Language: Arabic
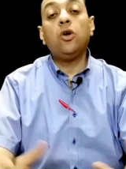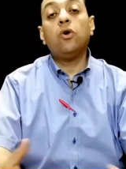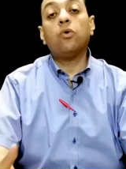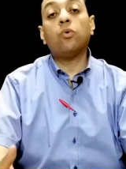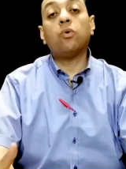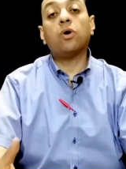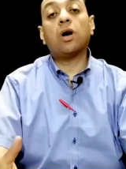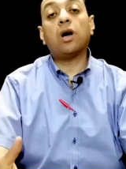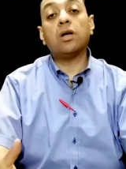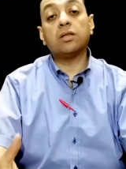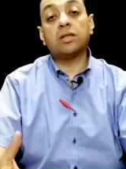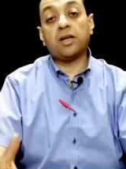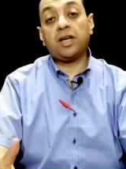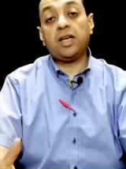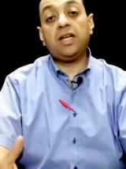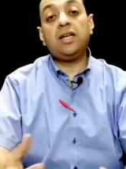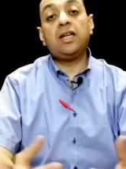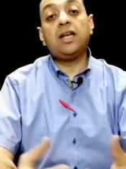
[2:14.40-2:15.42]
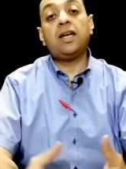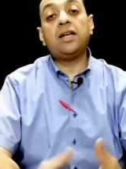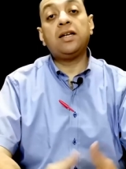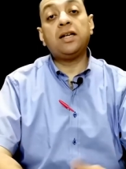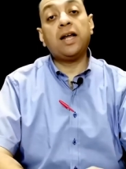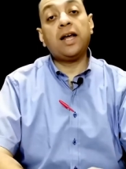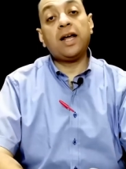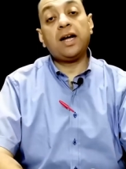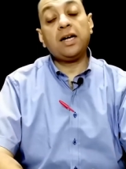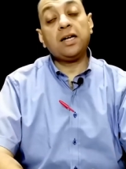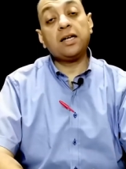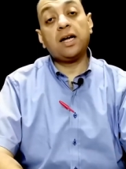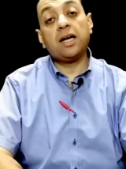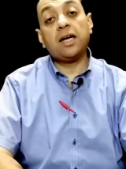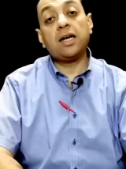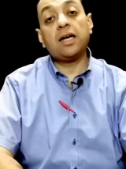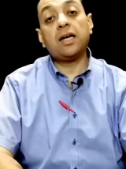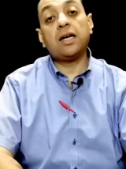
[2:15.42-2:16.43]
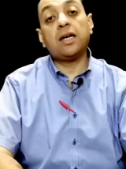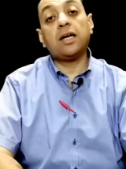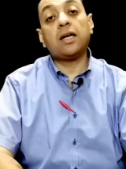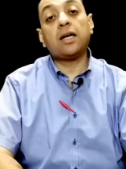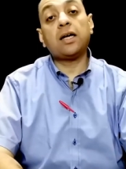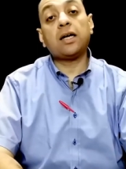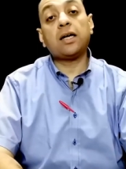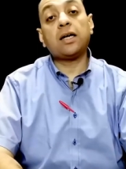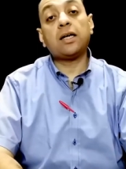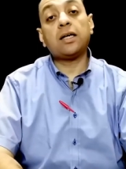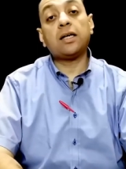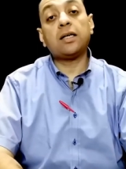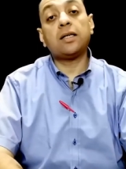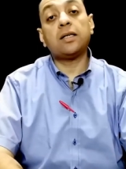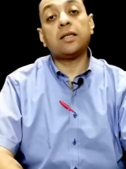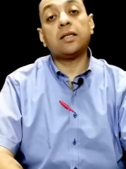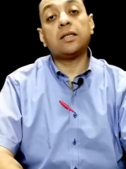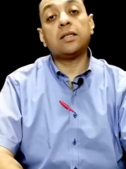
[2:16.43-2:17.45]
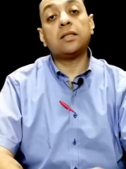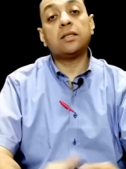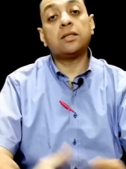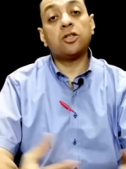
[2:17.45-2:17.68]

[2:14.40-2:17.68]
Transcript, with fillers: وقادرين ان احنا آه، آه،